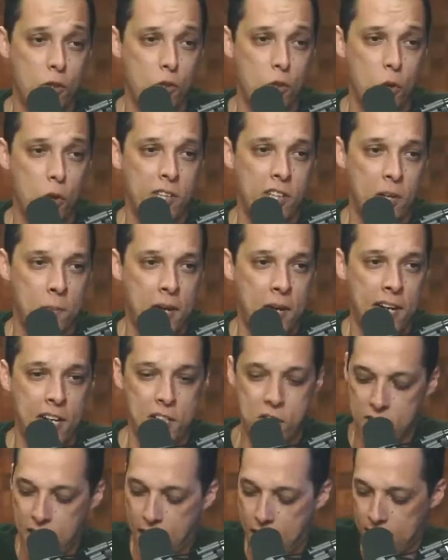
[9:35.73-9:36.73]
teu truque também, né?
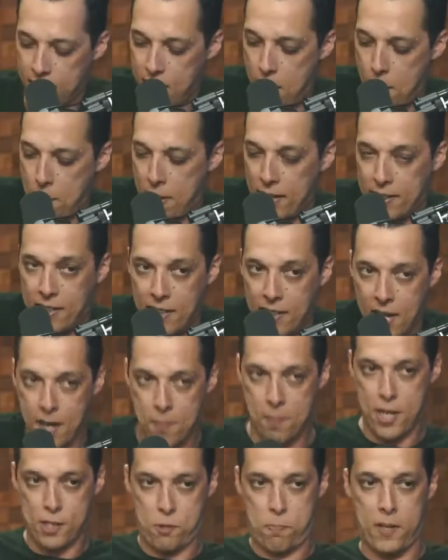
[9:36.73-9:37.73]
De dar, dar apertada na
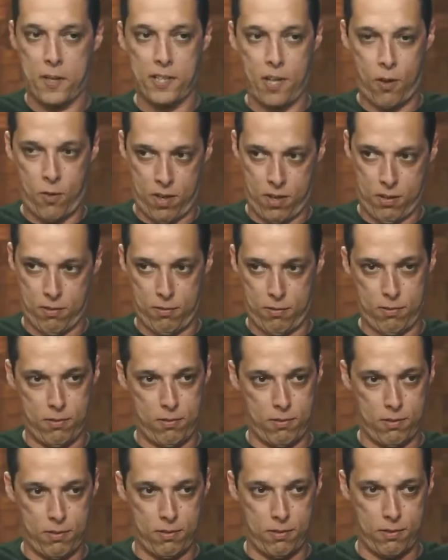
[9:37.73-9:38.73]
base pra ele dar uma.
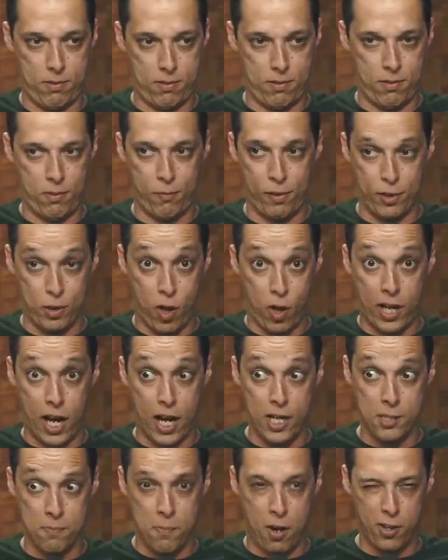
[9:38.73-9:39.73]
Fazer Mas, uma
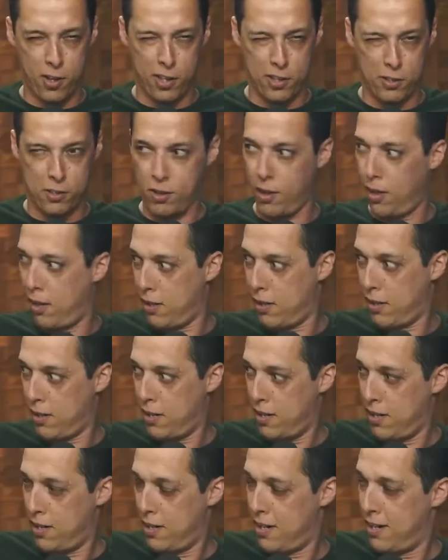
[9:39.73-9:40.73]
cara de mal aqui assim.
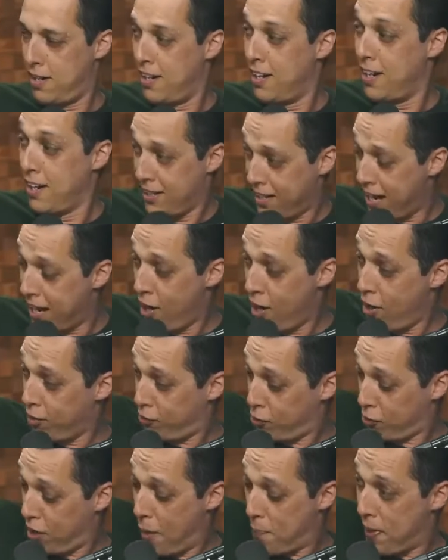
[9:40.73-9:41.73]
Nil, a última vez lembra não, não,
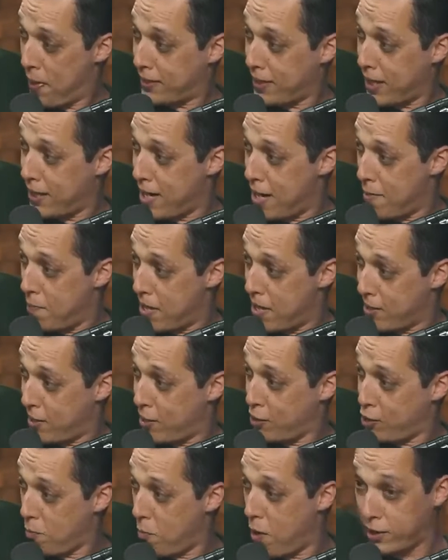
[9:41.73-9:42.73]
tu dá uma apertada na base
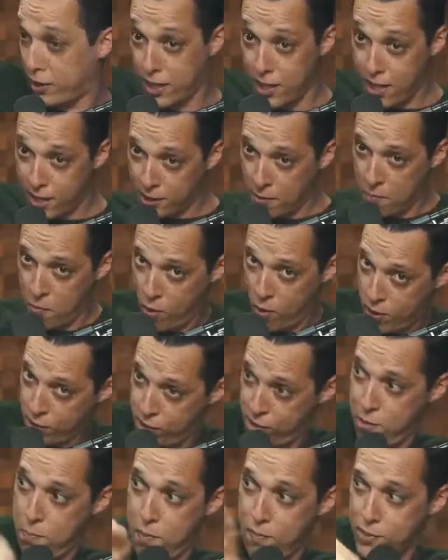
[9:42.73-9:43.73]
aqui, tu bota ele entra mongo
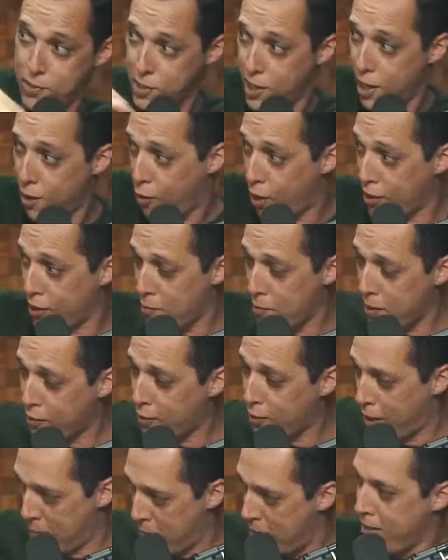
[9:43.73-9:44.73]
assim pra ver se ele acorda no meio
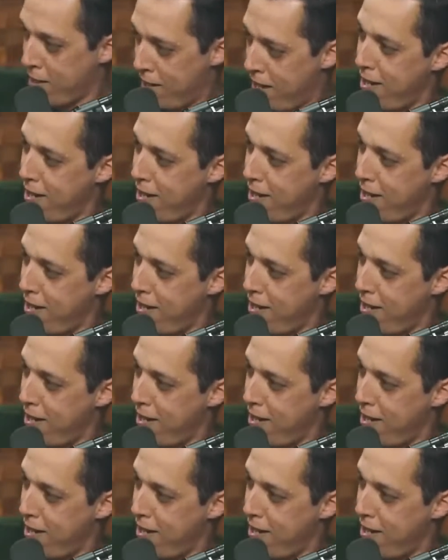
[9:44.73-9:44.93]
do caminho, né?